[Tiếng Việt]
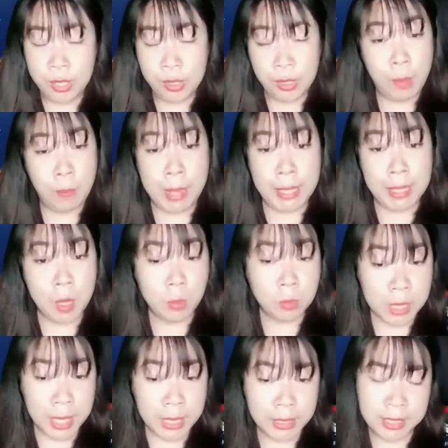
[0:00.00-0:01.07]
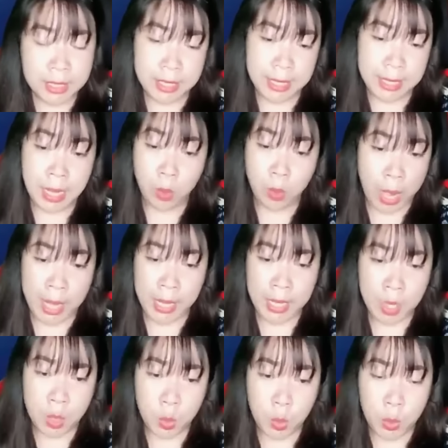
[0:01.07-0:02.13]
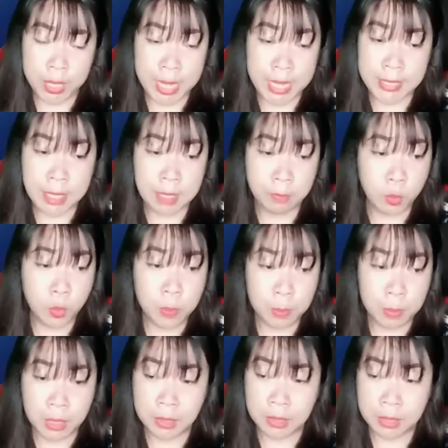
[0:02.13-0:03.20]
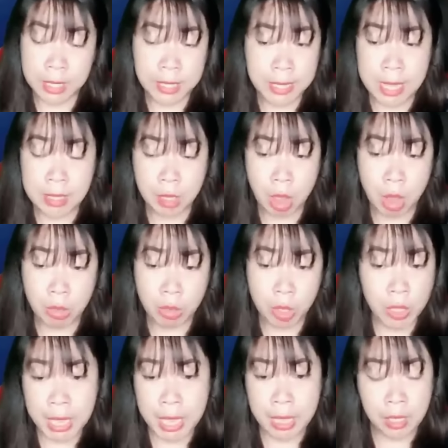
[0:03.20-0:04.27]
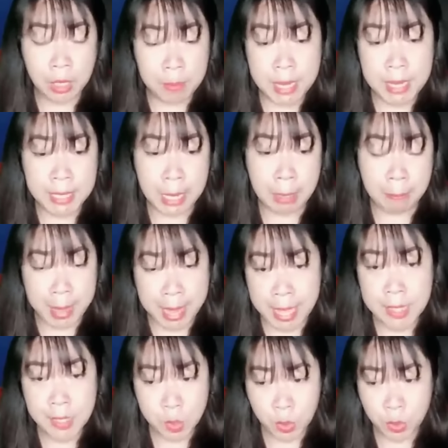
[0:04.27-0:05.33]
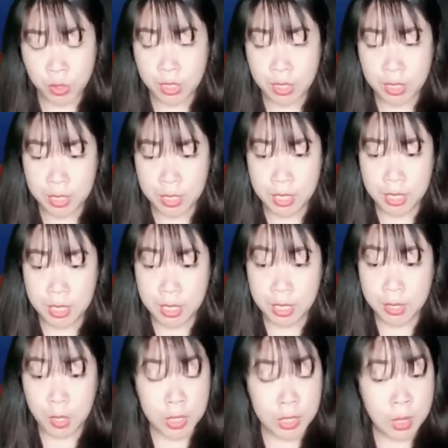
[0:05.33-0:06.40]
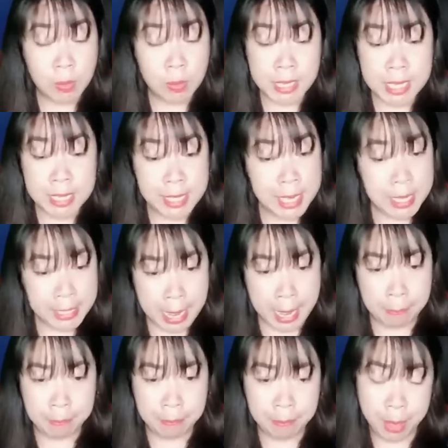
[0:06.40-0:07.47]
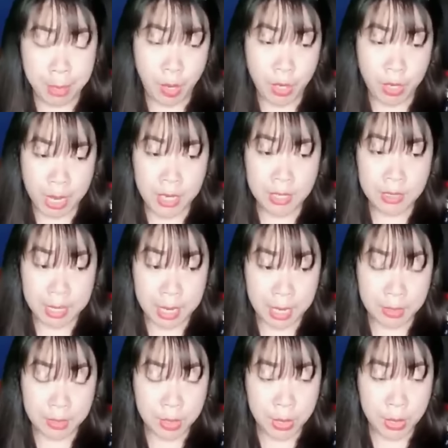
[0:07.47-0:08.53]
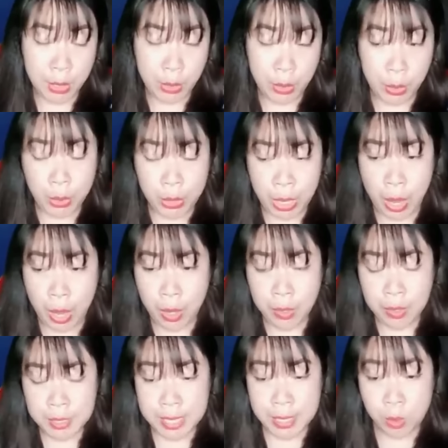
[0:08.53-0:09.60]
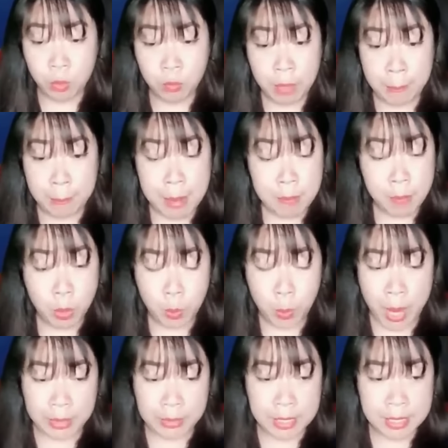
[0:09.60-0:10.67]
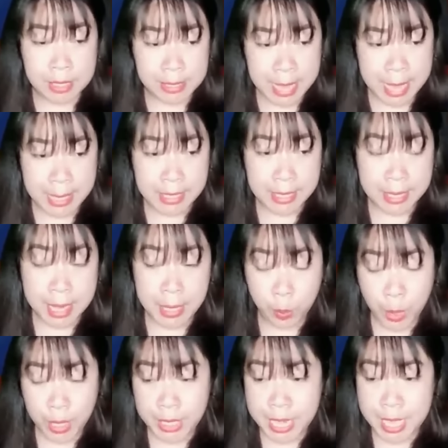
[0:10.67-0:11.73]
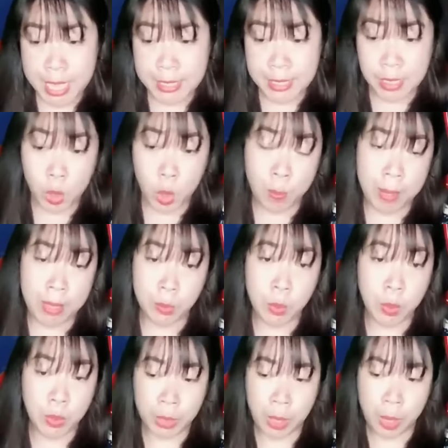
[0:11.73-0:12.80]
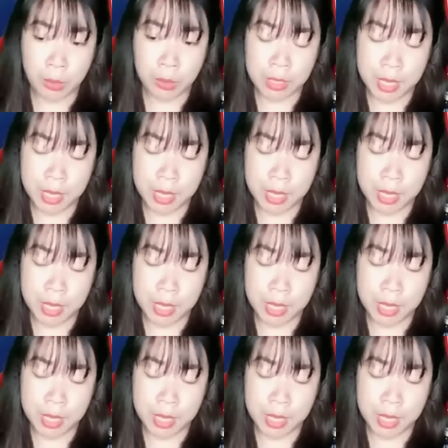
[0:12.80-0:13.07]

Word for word: Còn bé ngốc nghếch, đã quá lâu để dì vui mừng khi thấy con có thể ở bên thằng bé rồi. Con không chỉ xinh đẹp mà còn ân cần. Hồi đó dì cũng phải mất một khoảng thời gian để quên đi sự nổi bật của con.